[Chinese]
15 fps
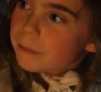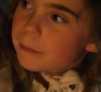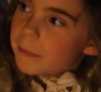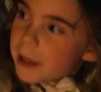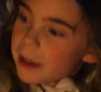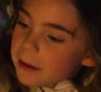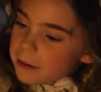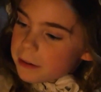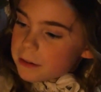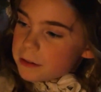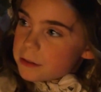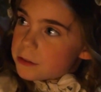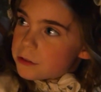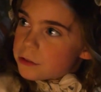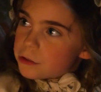Mais
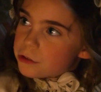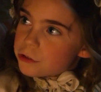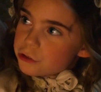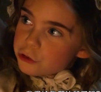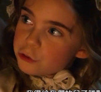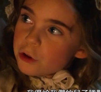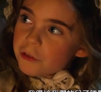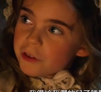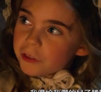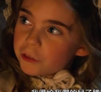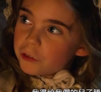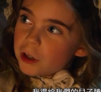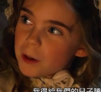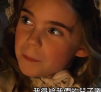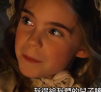je dois faire de
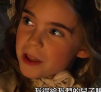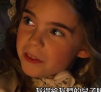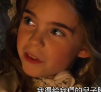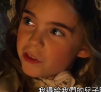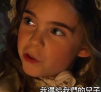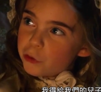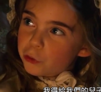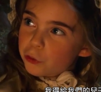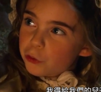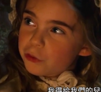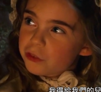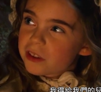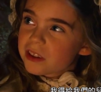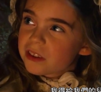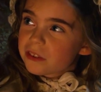la place à notre
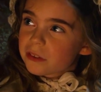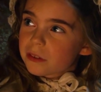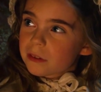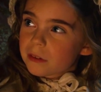fils.